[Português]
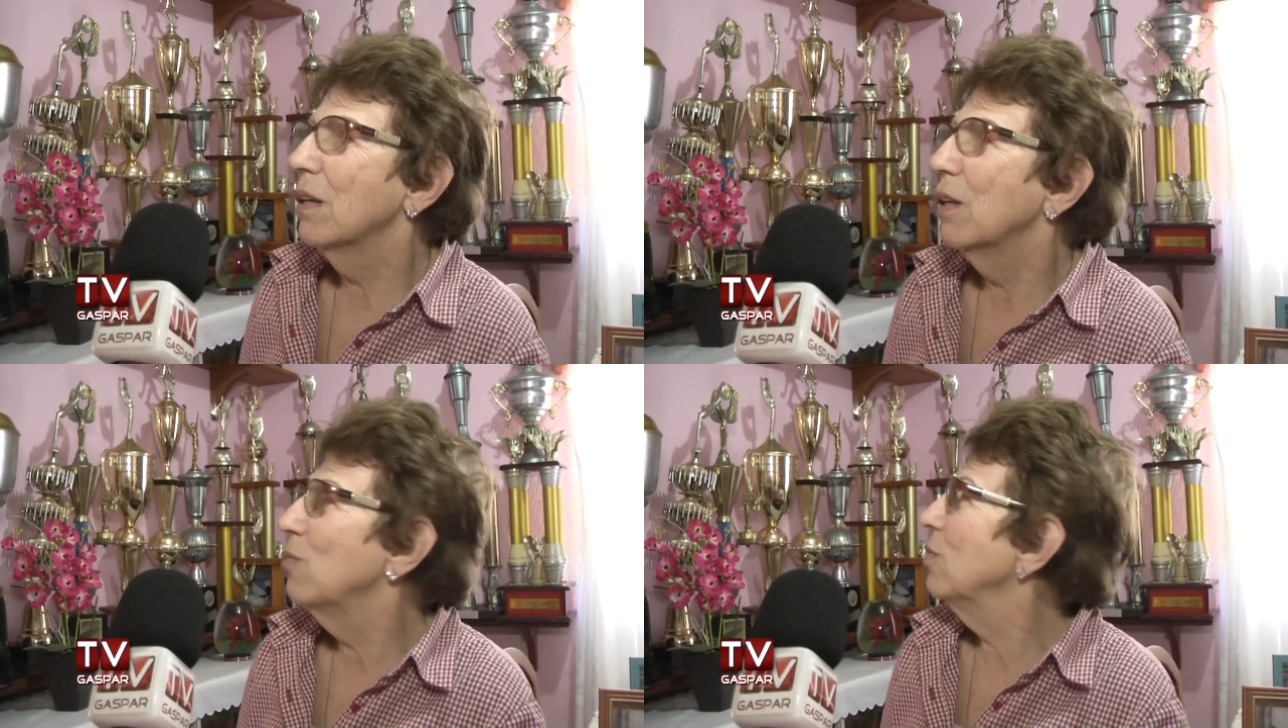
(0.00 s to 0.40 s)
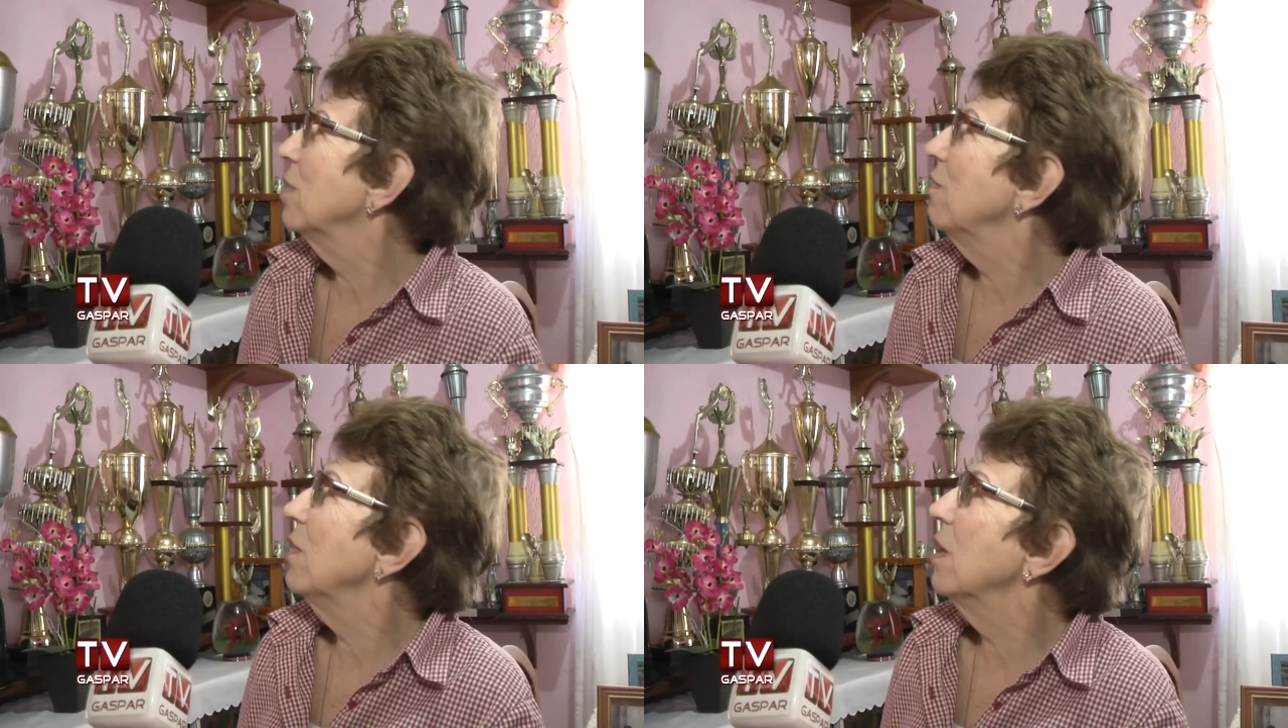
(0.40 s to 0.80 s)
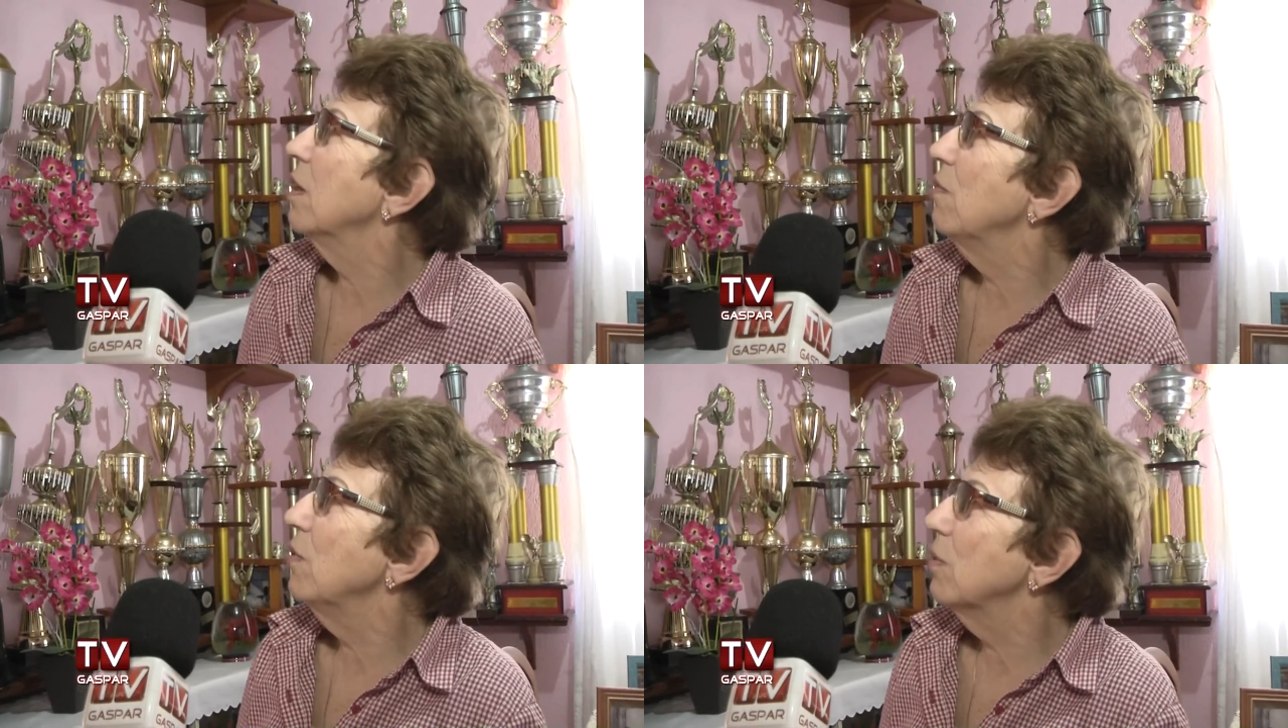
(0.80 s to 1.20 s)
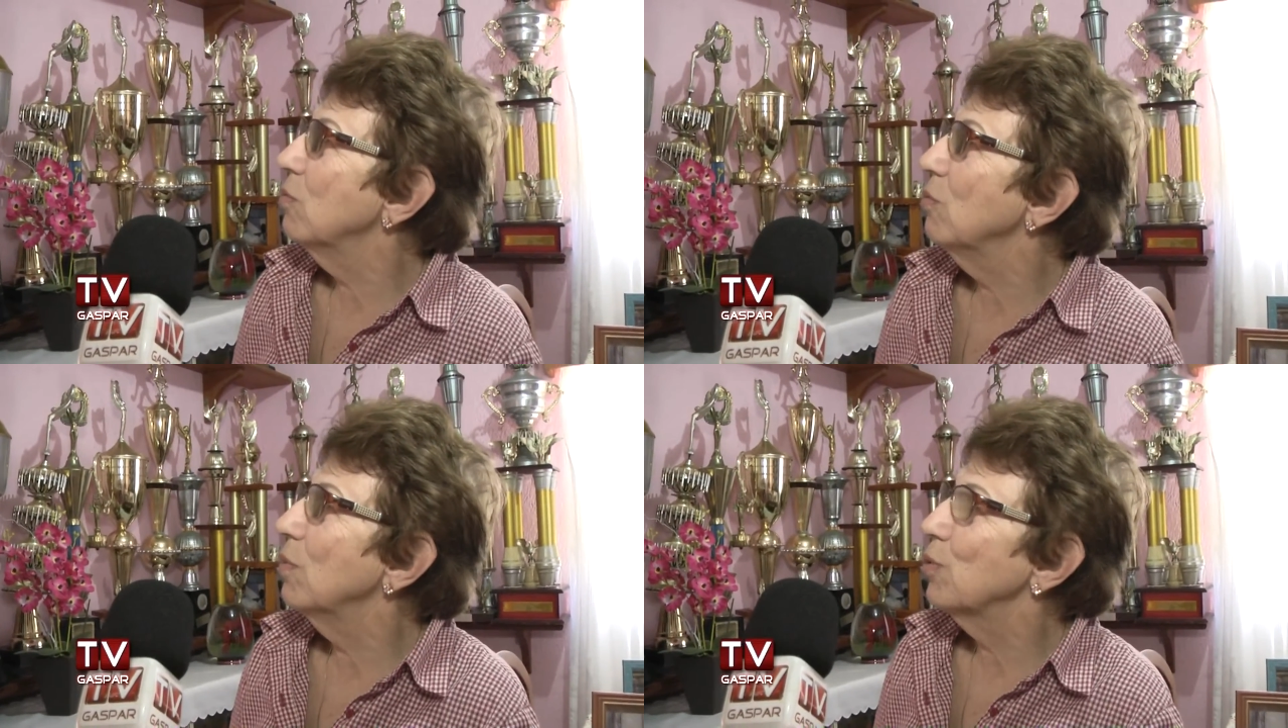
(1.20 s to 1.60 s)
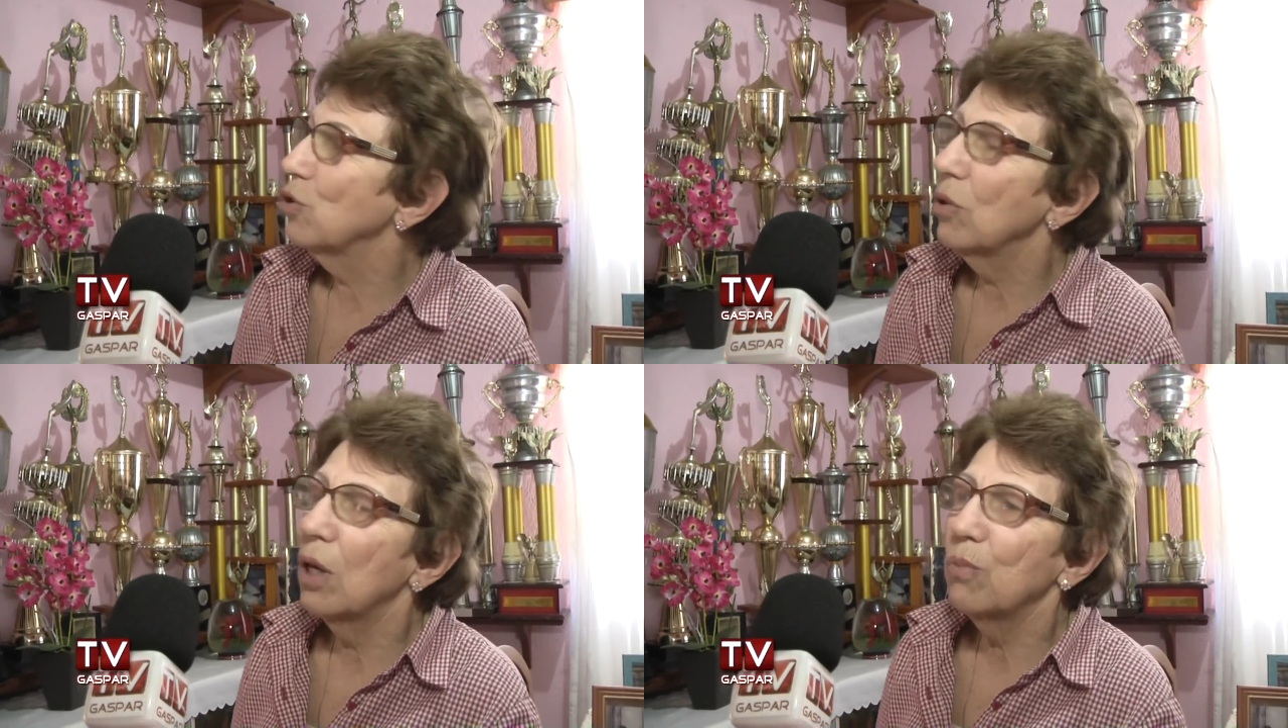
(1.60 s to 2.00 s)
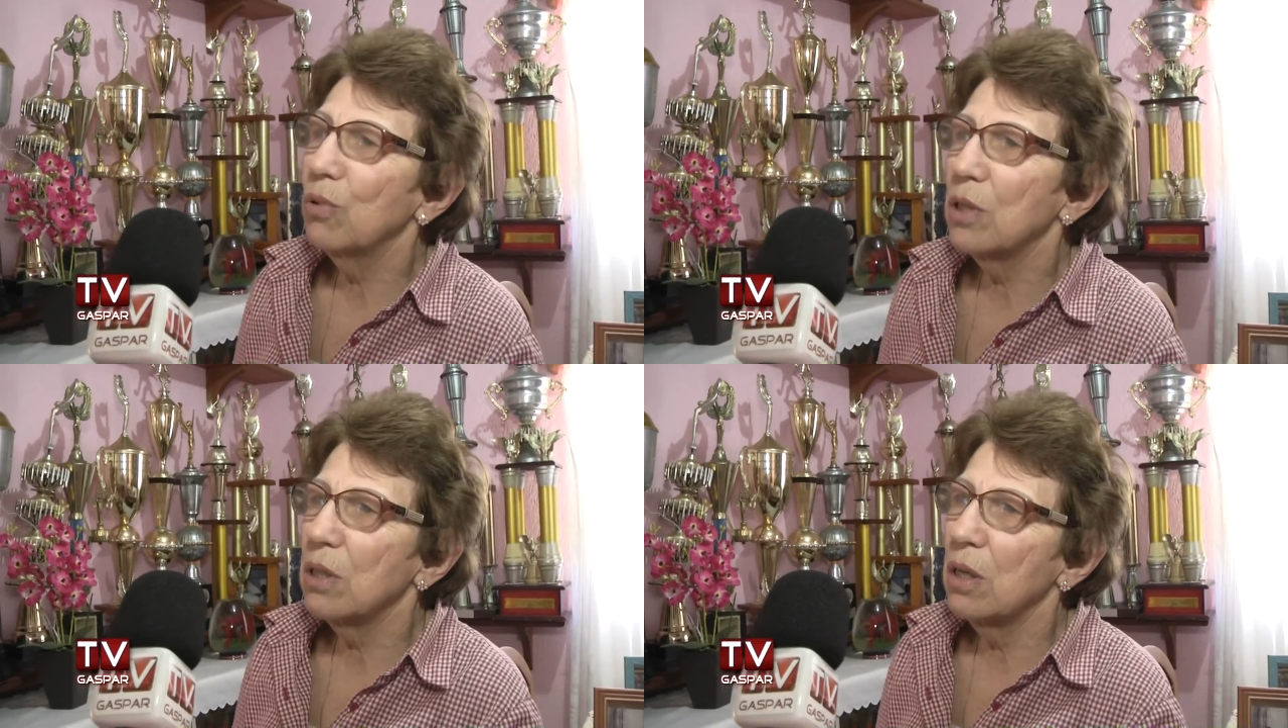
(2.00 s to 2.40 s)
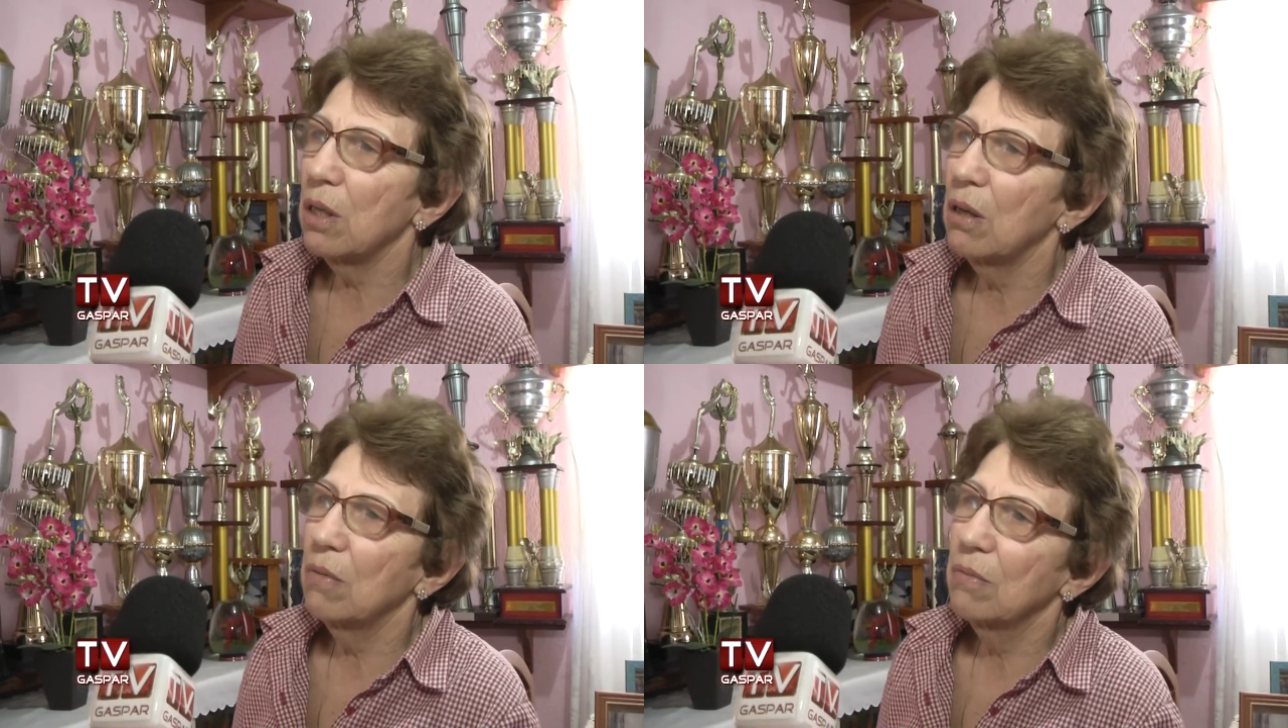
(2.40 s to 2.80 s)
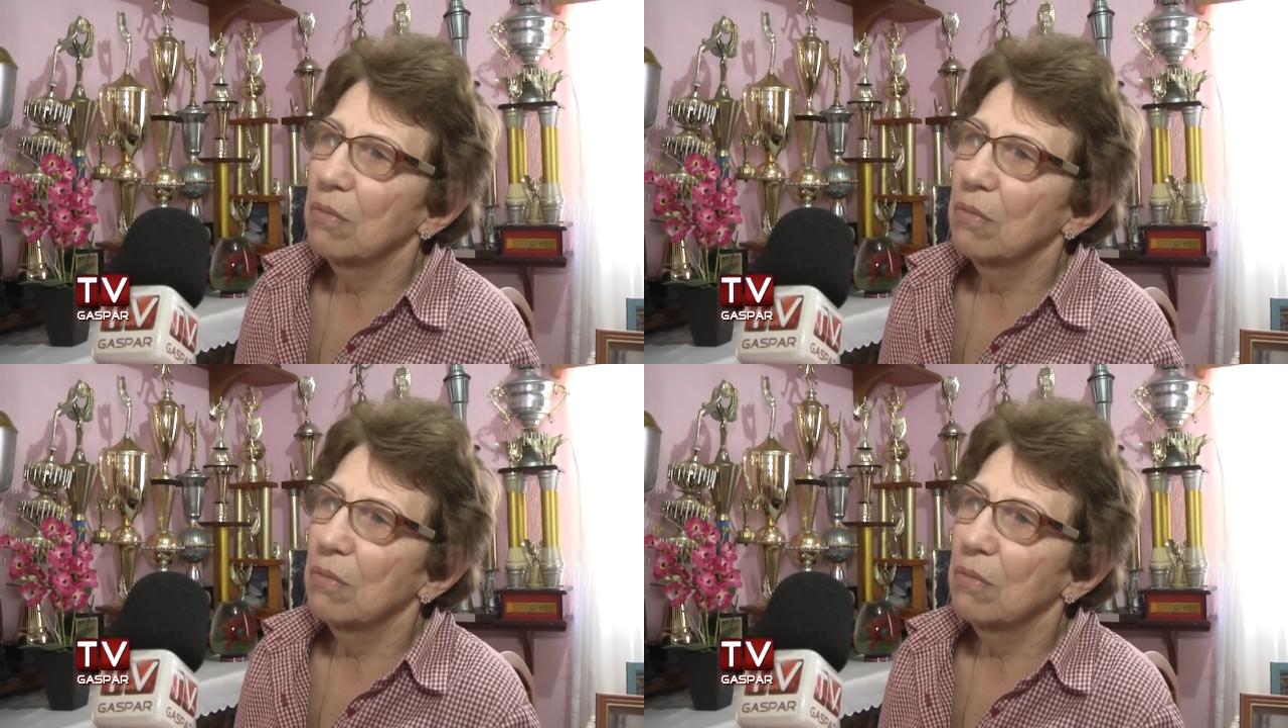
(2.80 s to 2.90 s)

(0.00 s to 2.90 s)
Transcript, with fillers: E tudo que vem aqui, fica tudo apaixonado por isso aí, né?